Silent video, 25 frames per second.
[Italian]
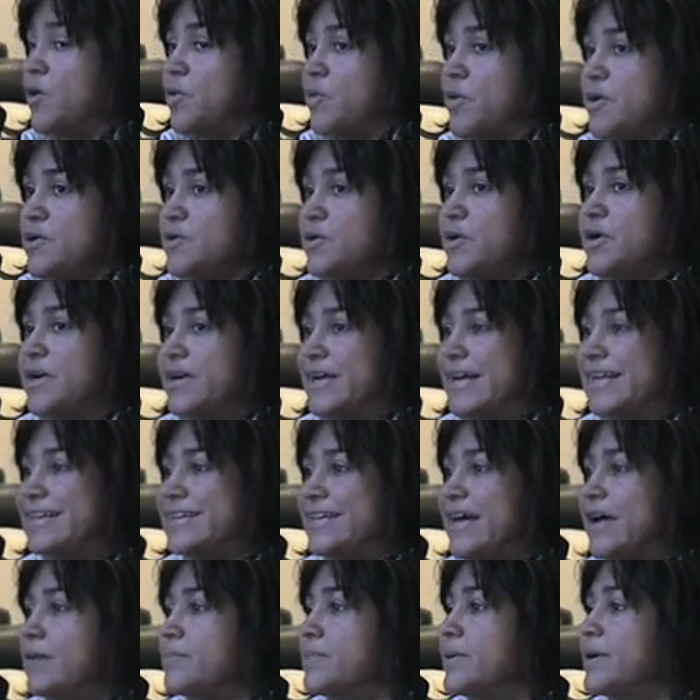Questo in
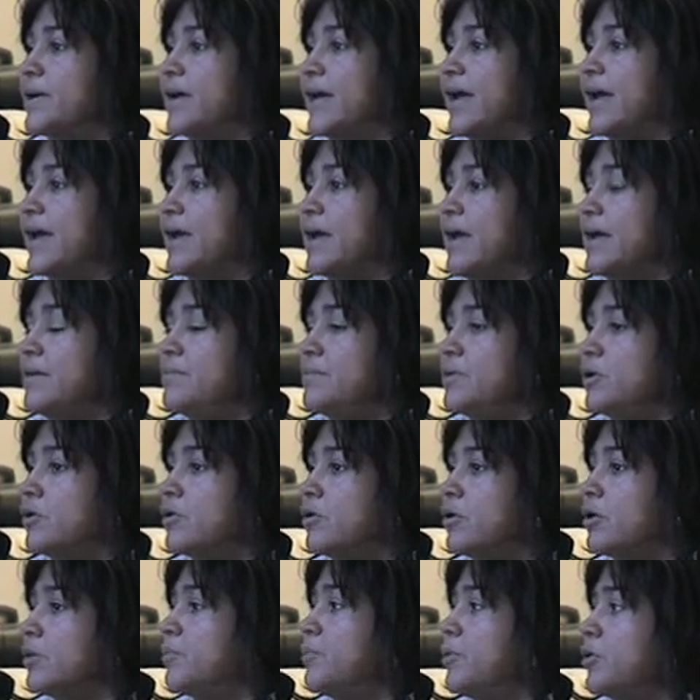realtà è perché il
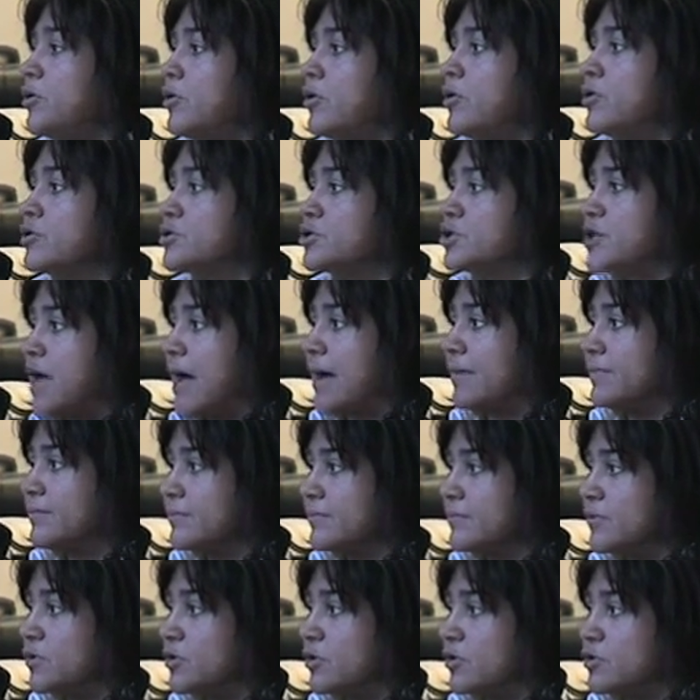mio corpo non lo sa,
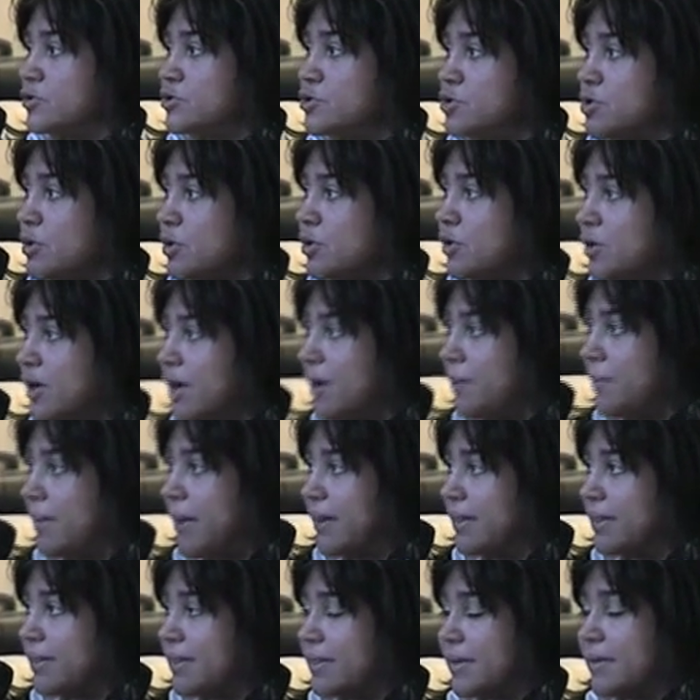io lo so con la
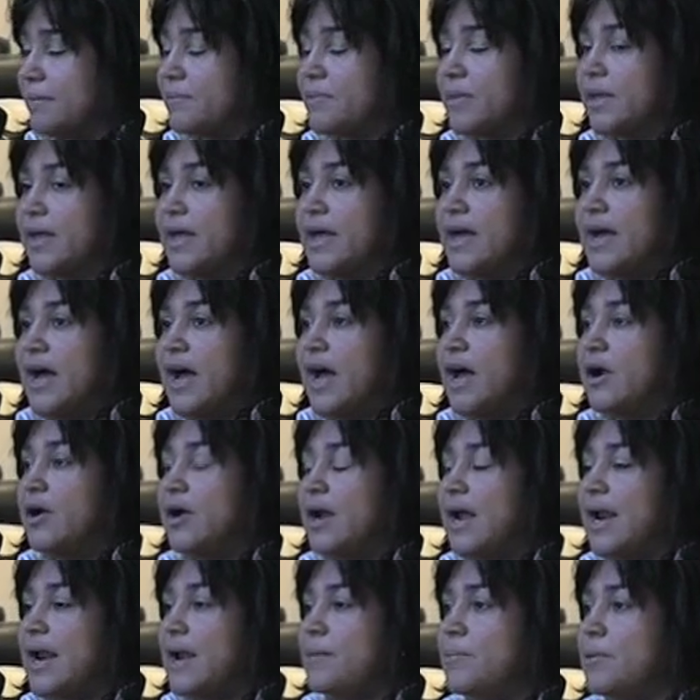mente.
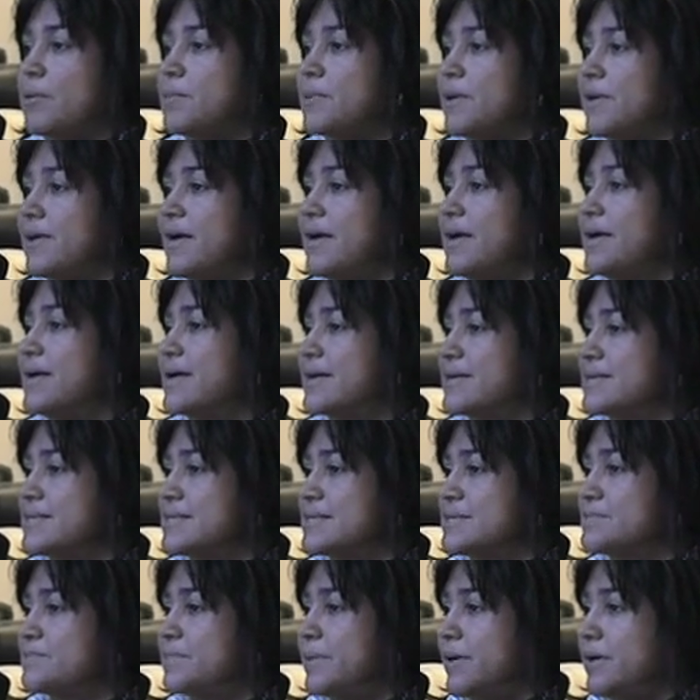Allora, la proprietà del
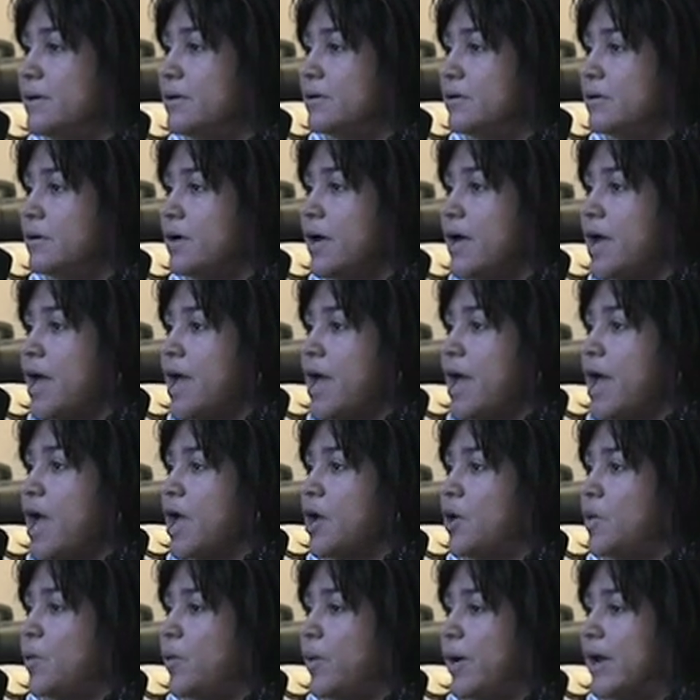respiro
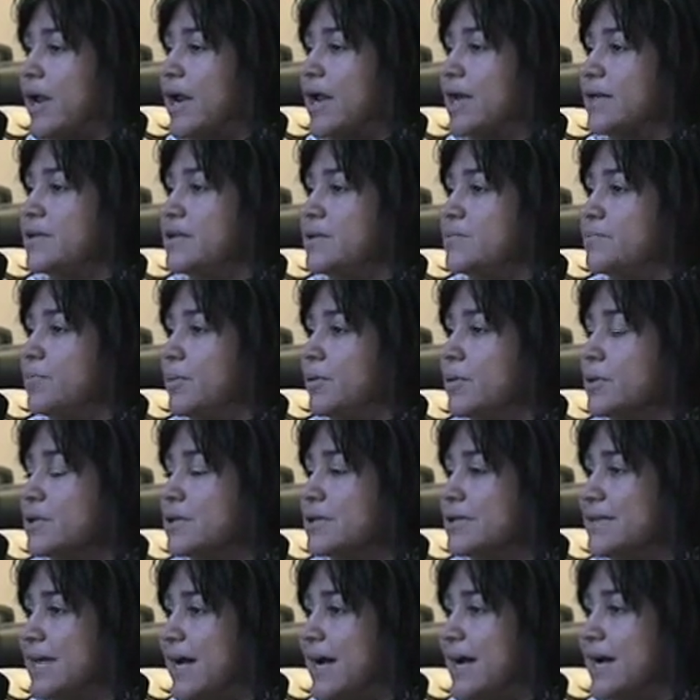è quella di
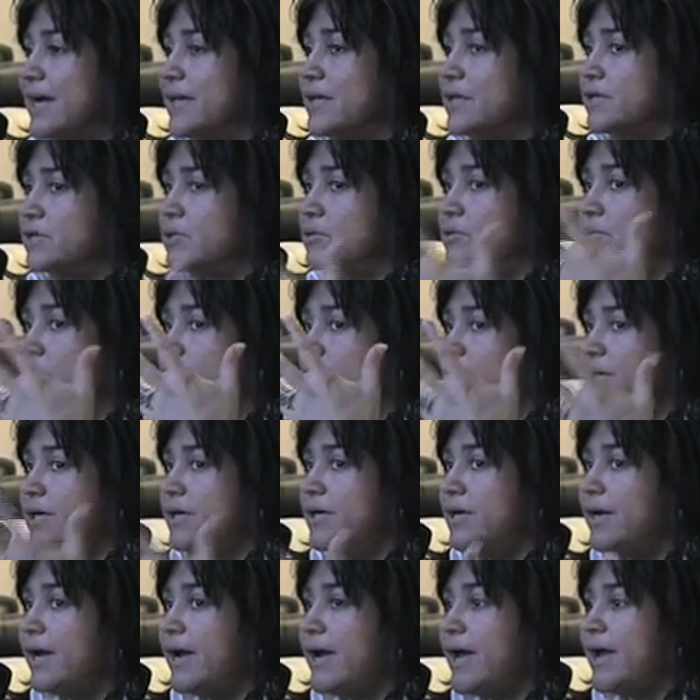portare, di
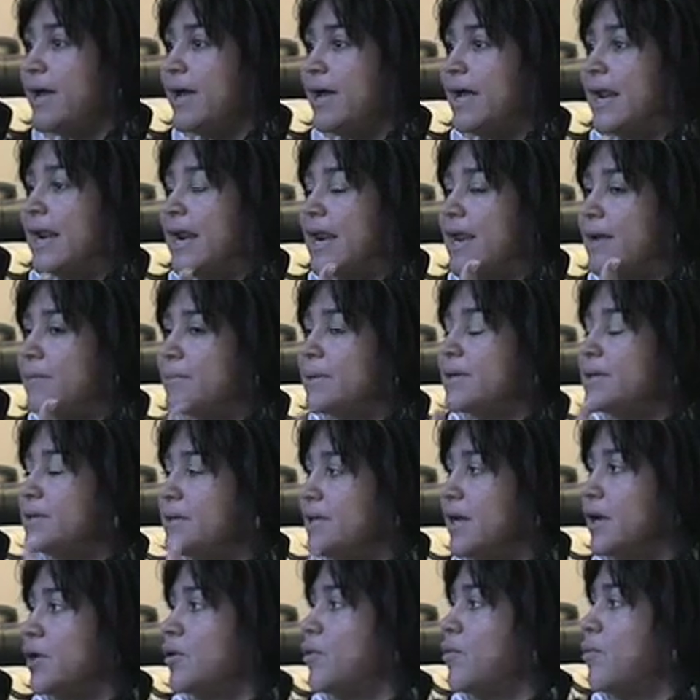unire la
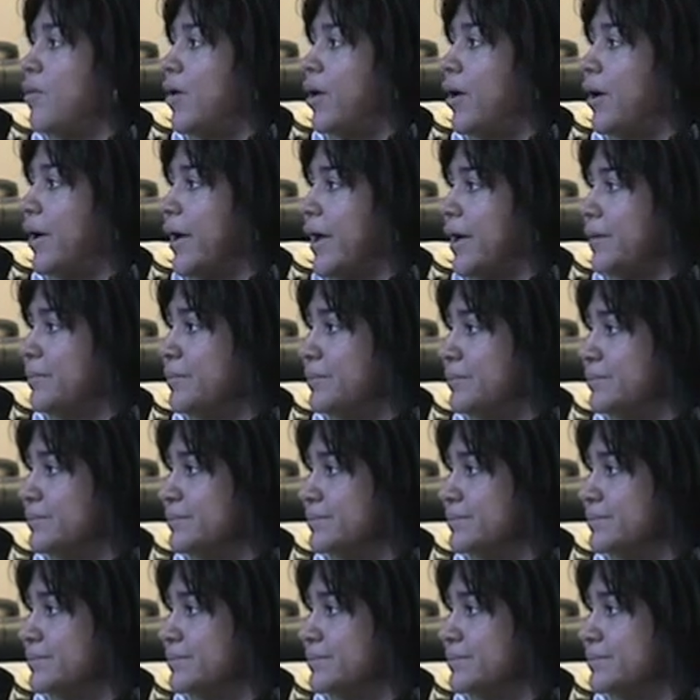mente al cuore.